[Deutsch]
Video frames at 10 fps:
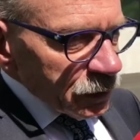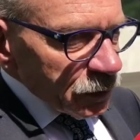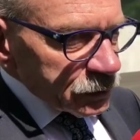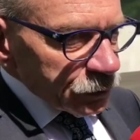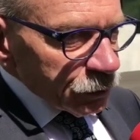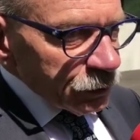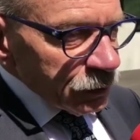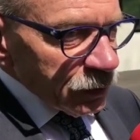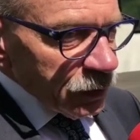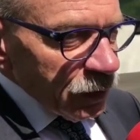Also,
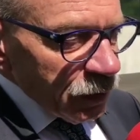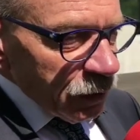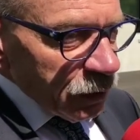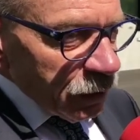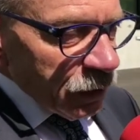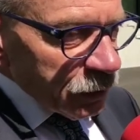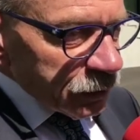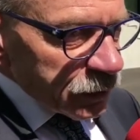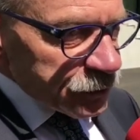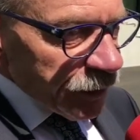
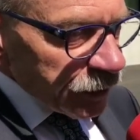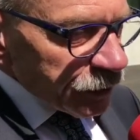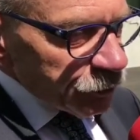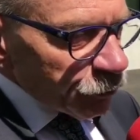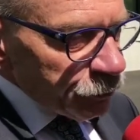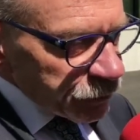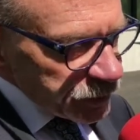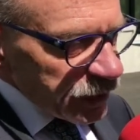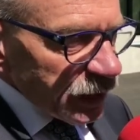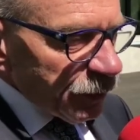das Werk rühmt
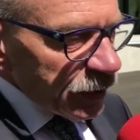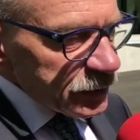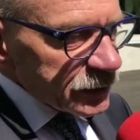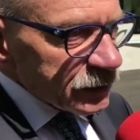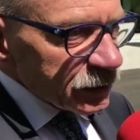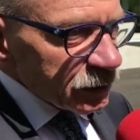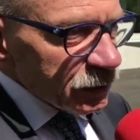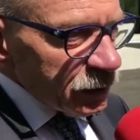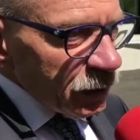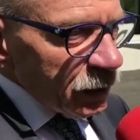seine Meister
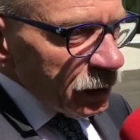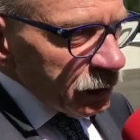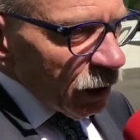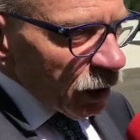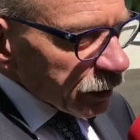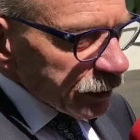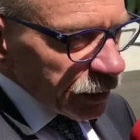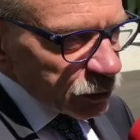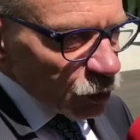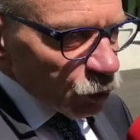
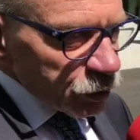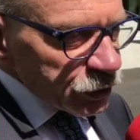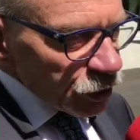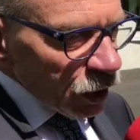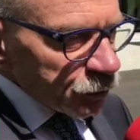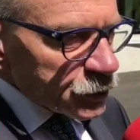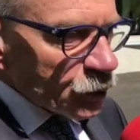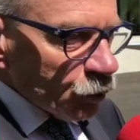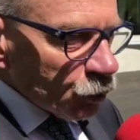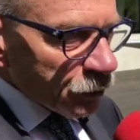architektonisch
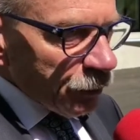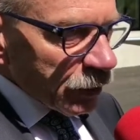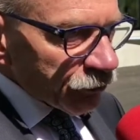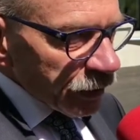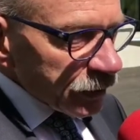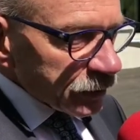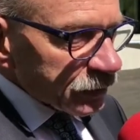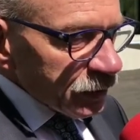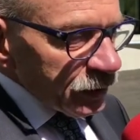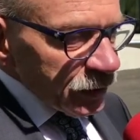absolut perfekt.
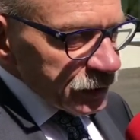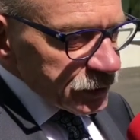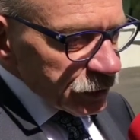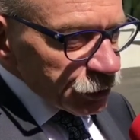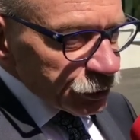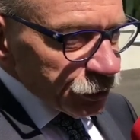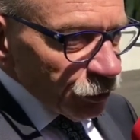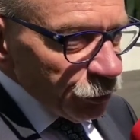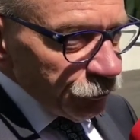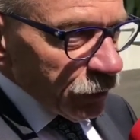Es ist
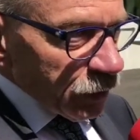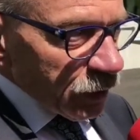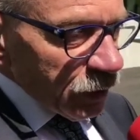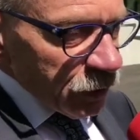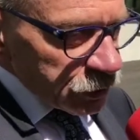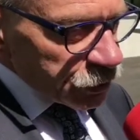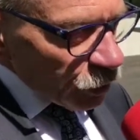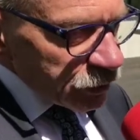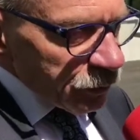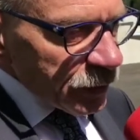auch für die
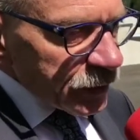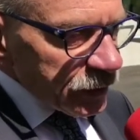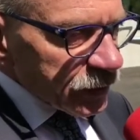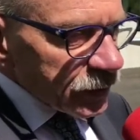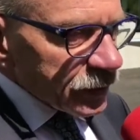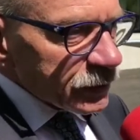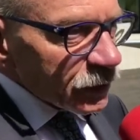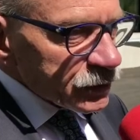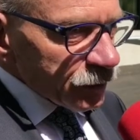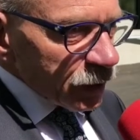Stadt eine Bereicherung,
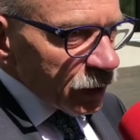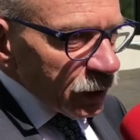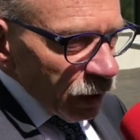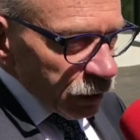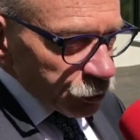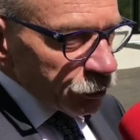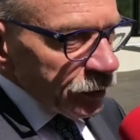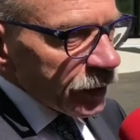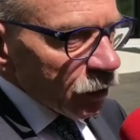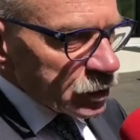dass wir eine schöne
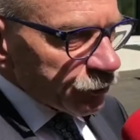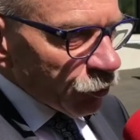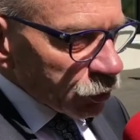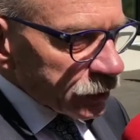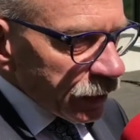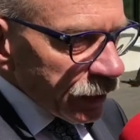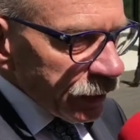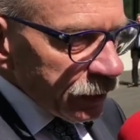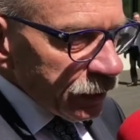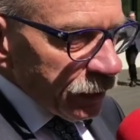Eingangspforte
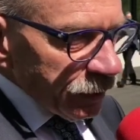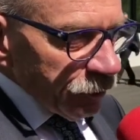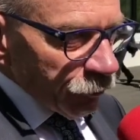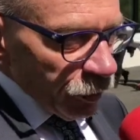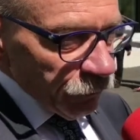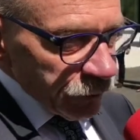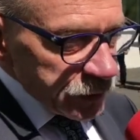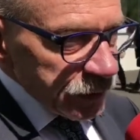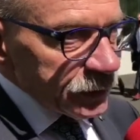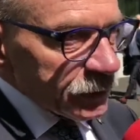haben. Auf der anderen
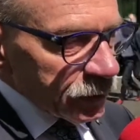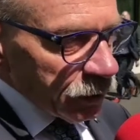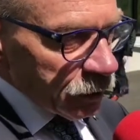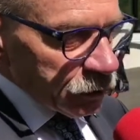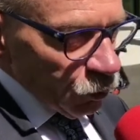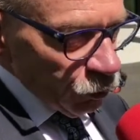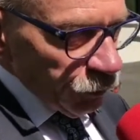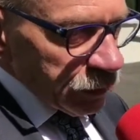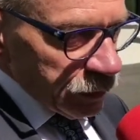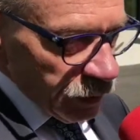Seite der Kanton
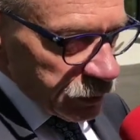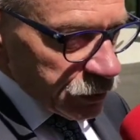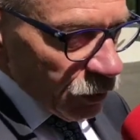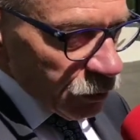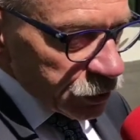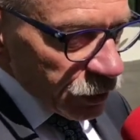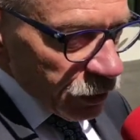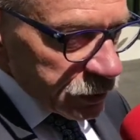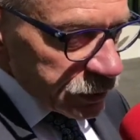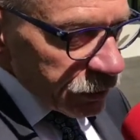mit der
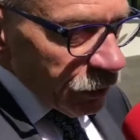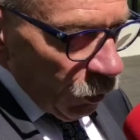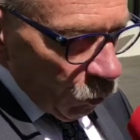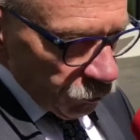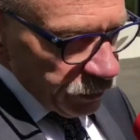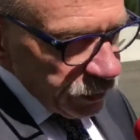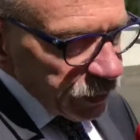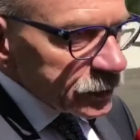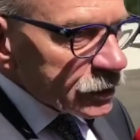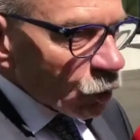Nationalstraße und hier
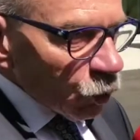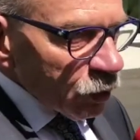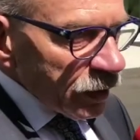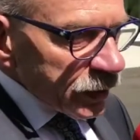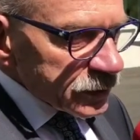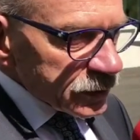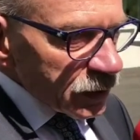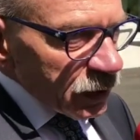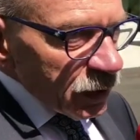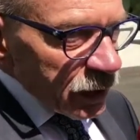der Zoll jetzt
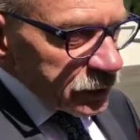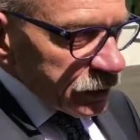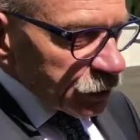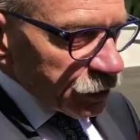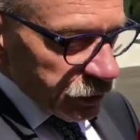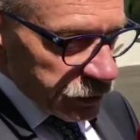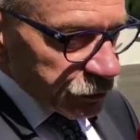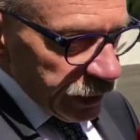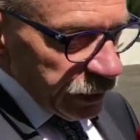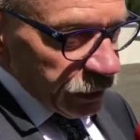es ist
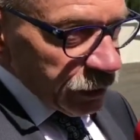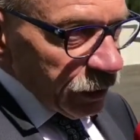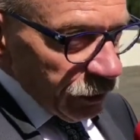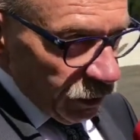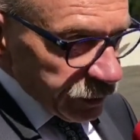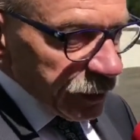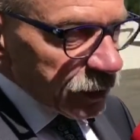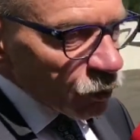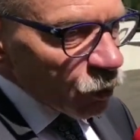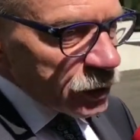sehr
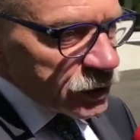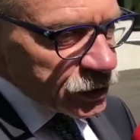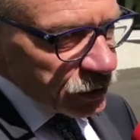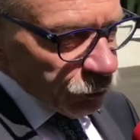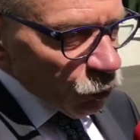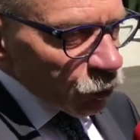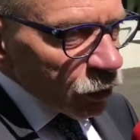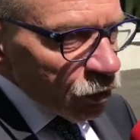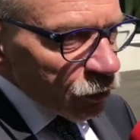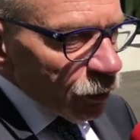architektonisch
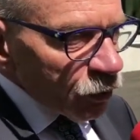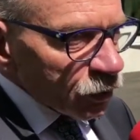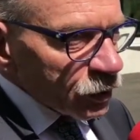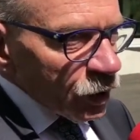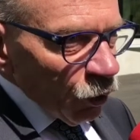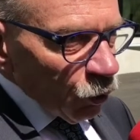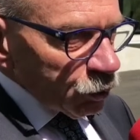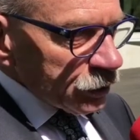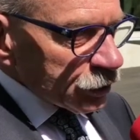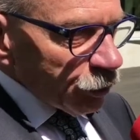hervorragend gemacht
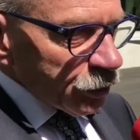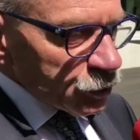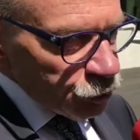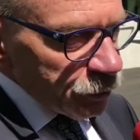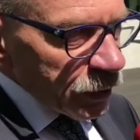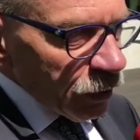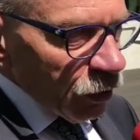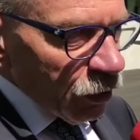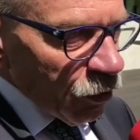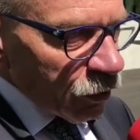und ist auch eine saubere
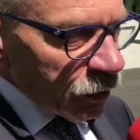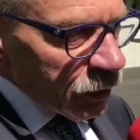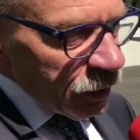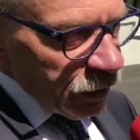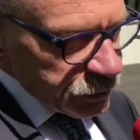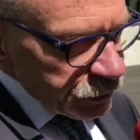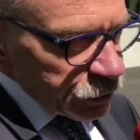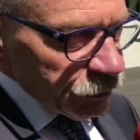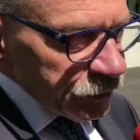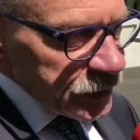Anlage. Es
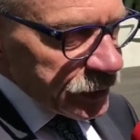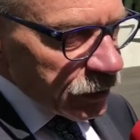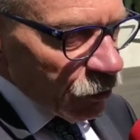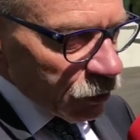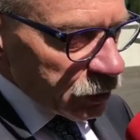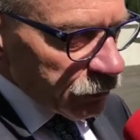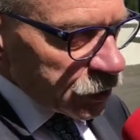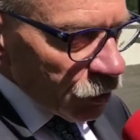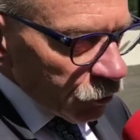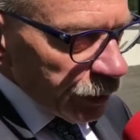ist eine Visitenkarte für die
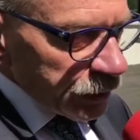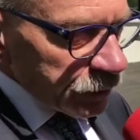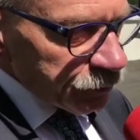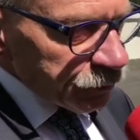Stadt Stadtgemeinde.